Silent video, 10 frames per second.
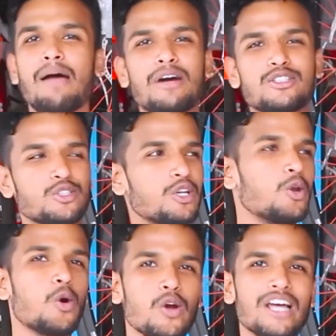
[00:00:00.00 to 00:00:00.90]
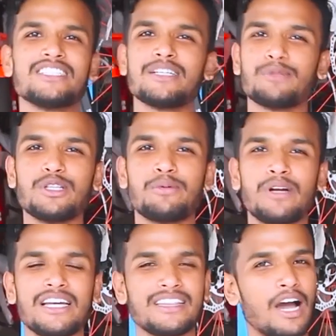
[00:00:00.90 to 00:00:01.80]
আবার যদি লো রেঞ্জের মধ্যে
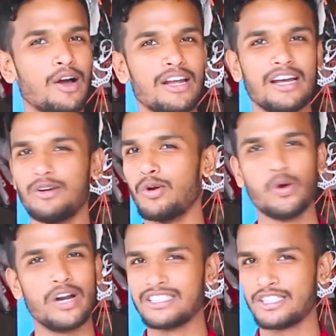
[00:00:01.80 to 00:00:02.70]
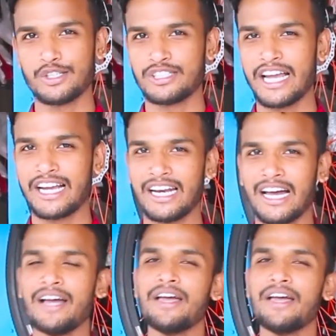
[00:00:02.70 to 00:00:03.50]
বলি তাহলে লো রেঞ্জেরও সাইকেল না